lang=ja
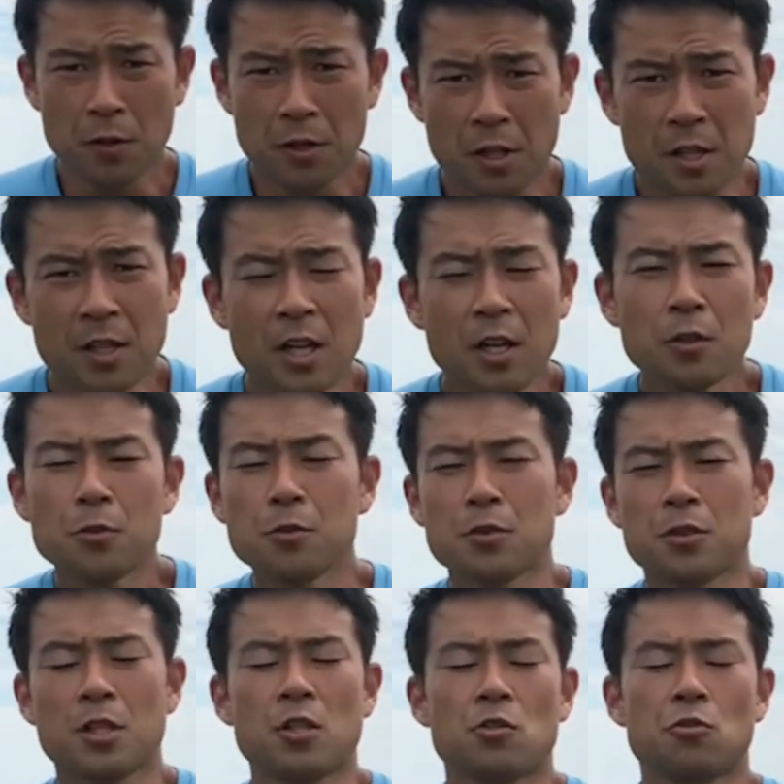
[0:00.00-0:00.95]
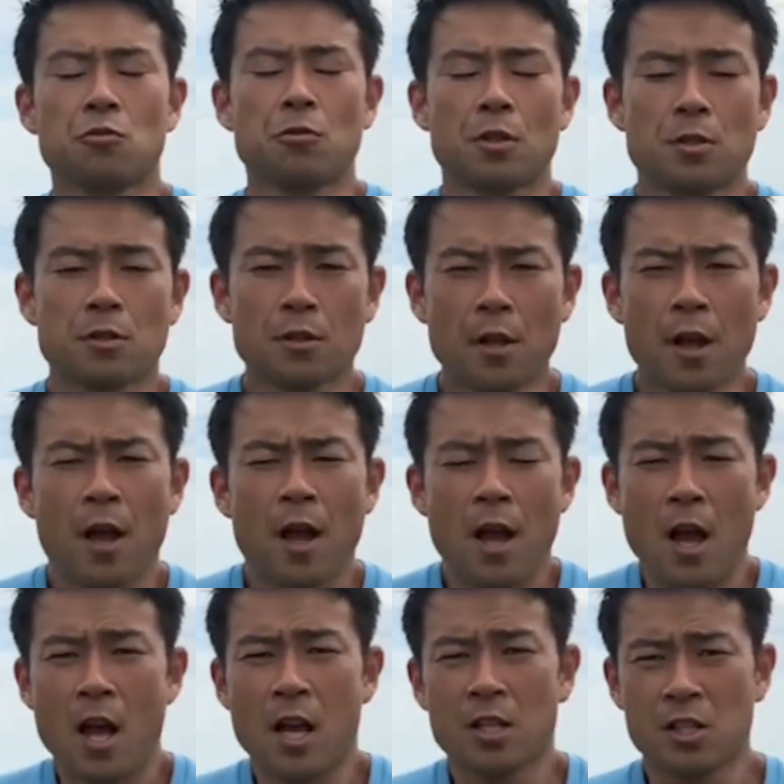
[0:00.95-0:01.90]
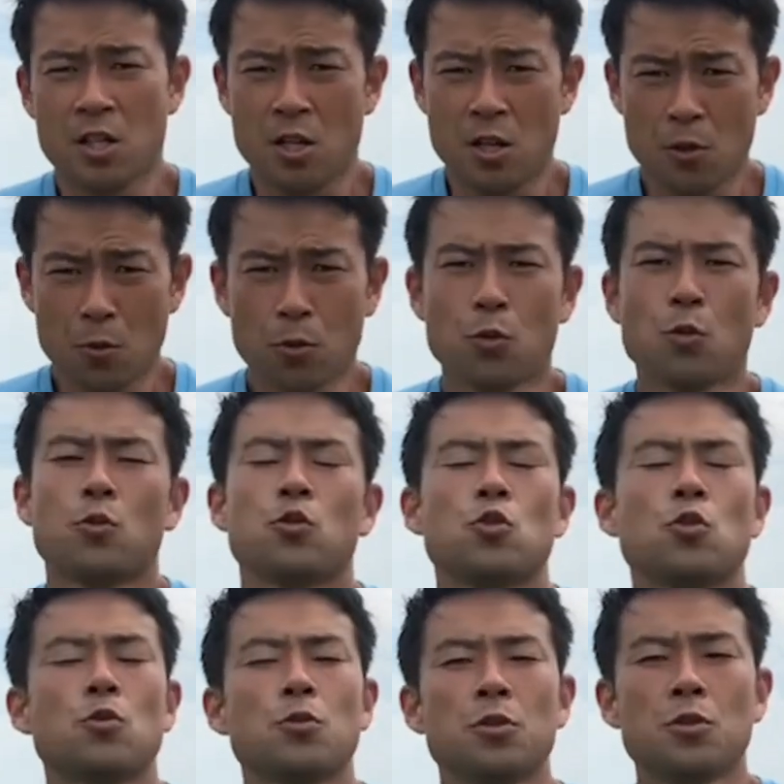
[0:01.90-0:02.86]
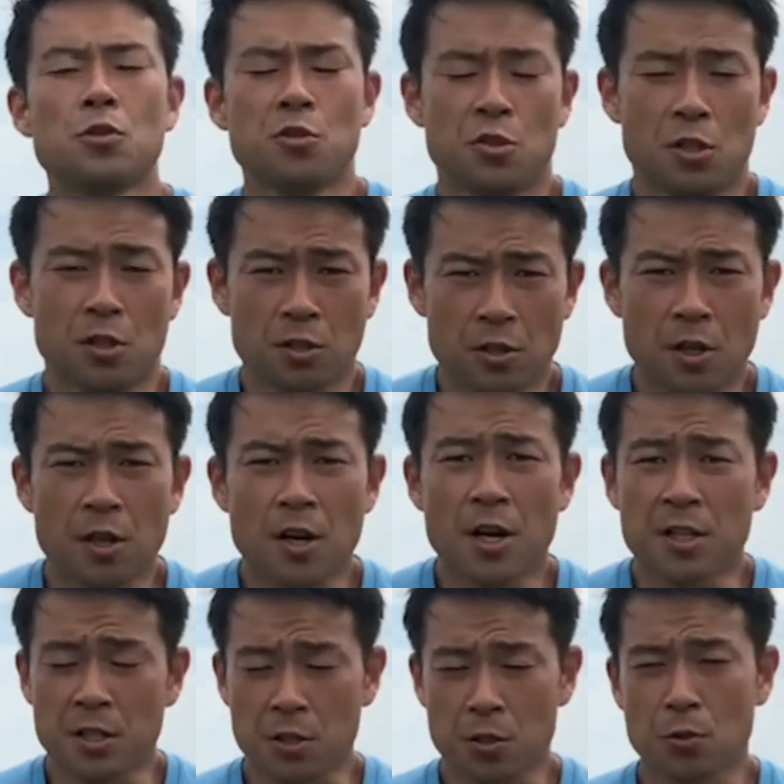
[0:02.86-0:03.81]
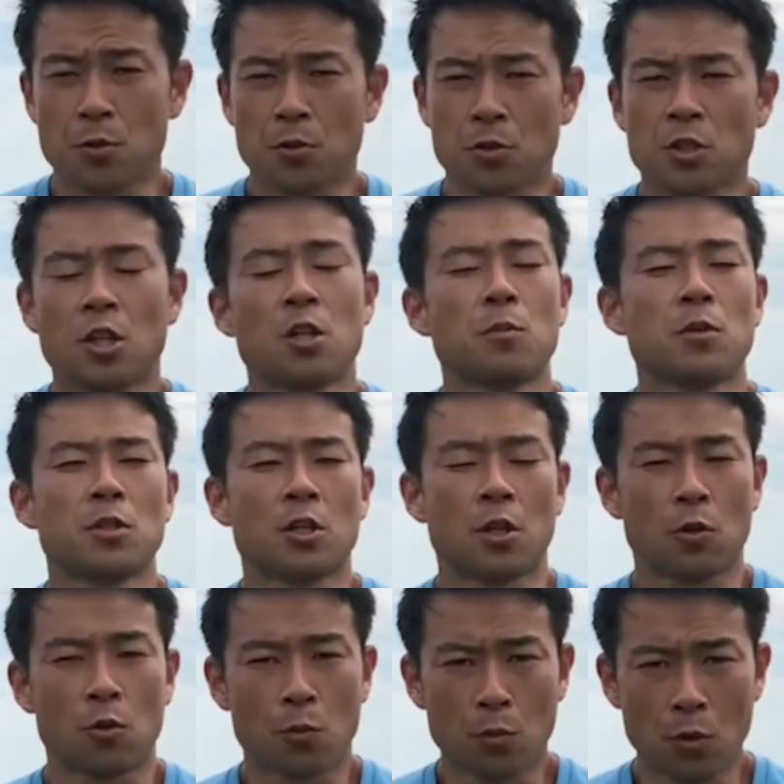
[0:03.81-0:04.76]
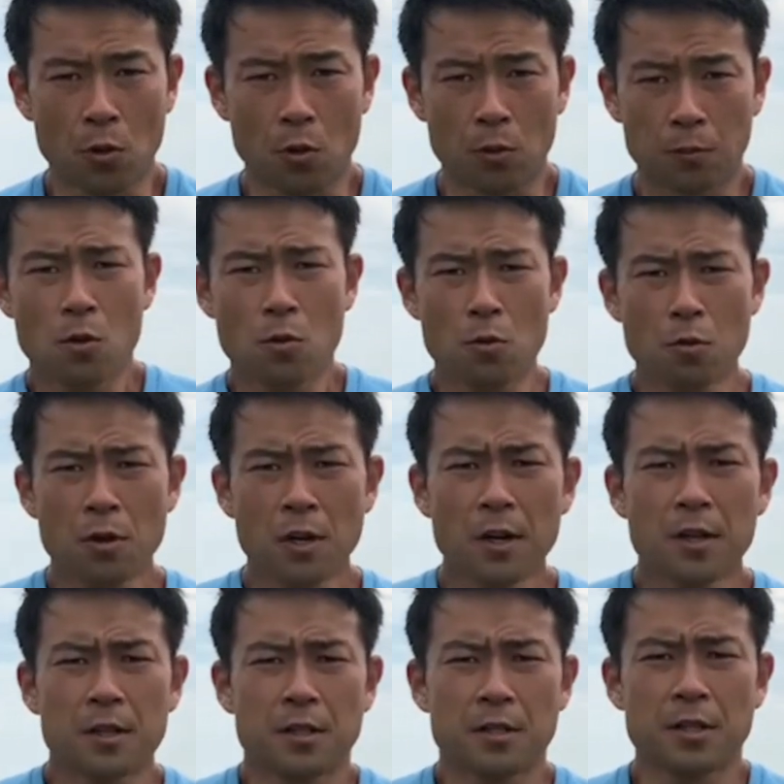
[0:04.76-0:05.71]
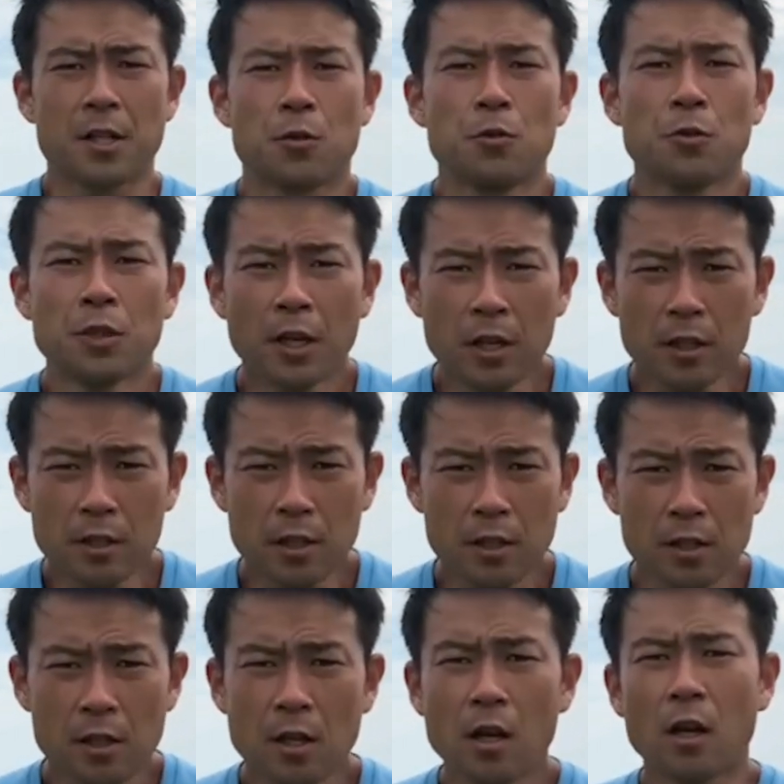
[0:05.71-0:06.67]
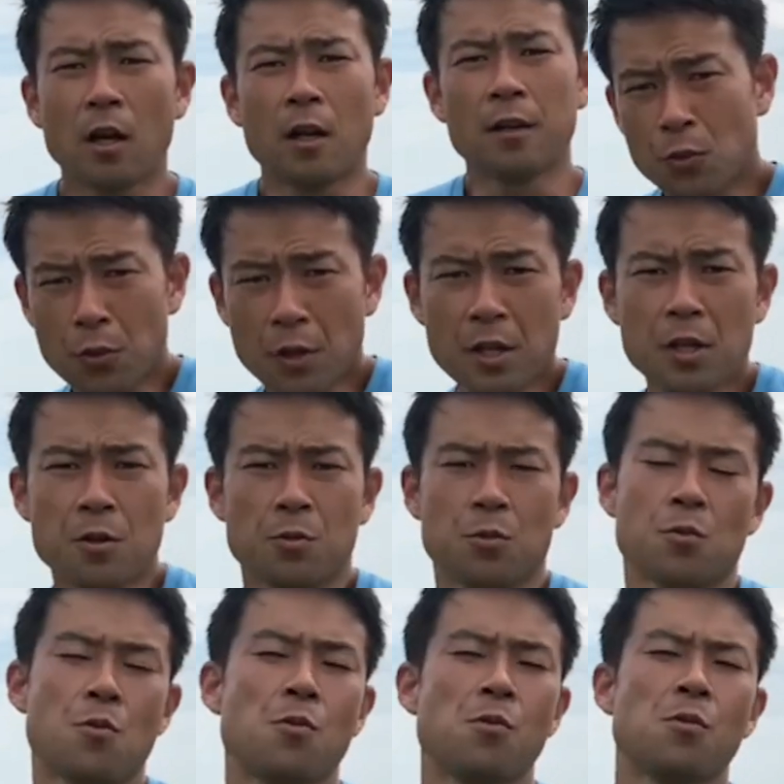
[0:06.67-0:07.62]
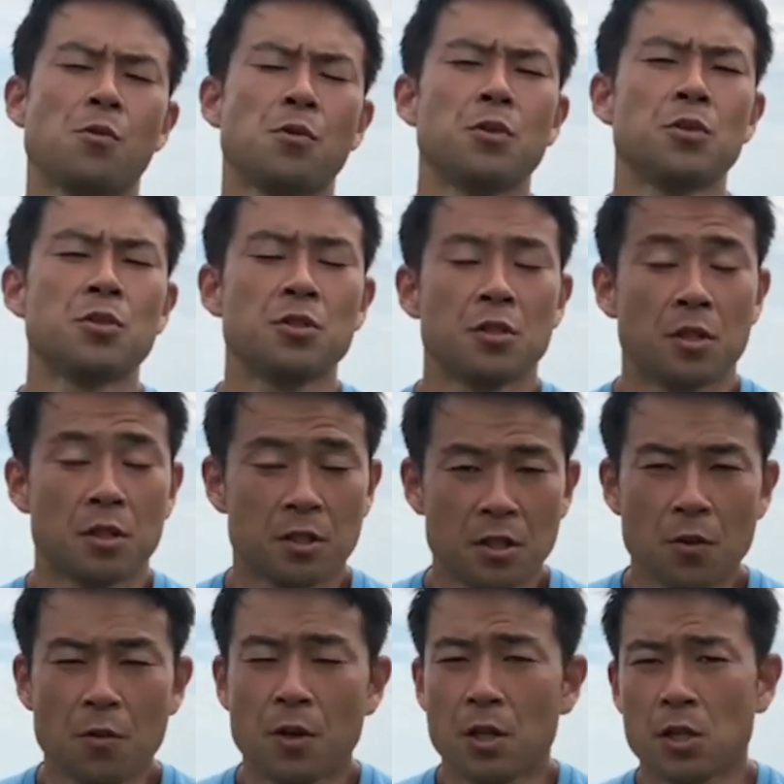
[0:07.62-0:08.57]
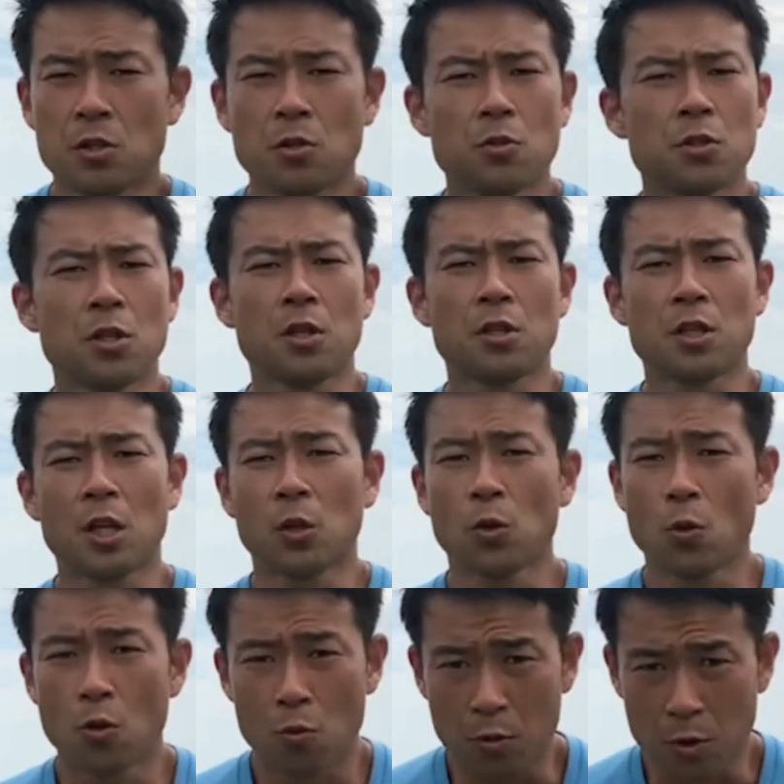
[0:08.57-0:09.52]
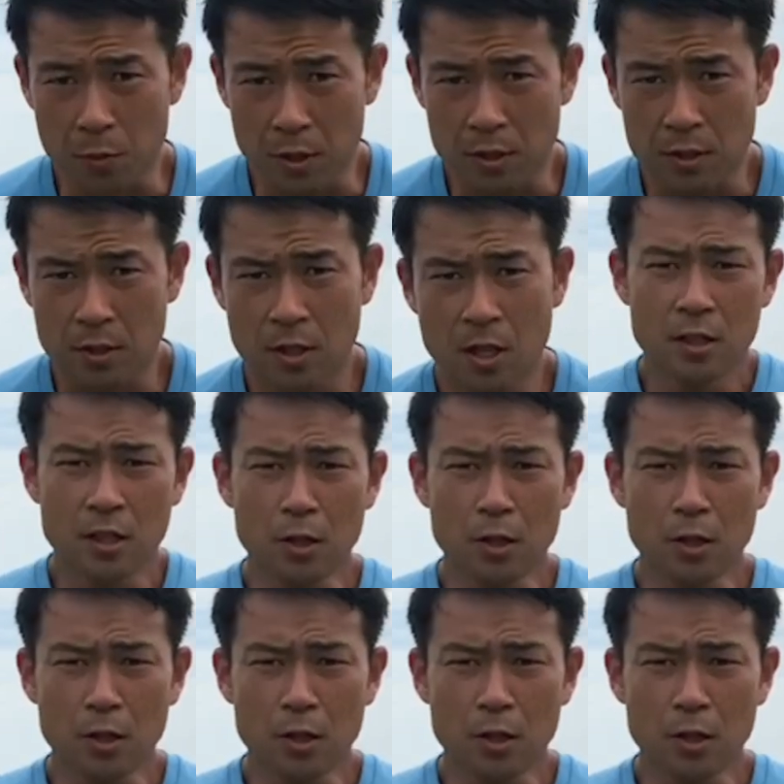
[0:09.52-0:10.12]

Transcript: いうわけで、ナイトン選手のですね、走りの特徴についてですね、解説をしてきましたけども、ここからはですね、具体的なトレーニングの方法についてですね、お話をしていきたいと思います。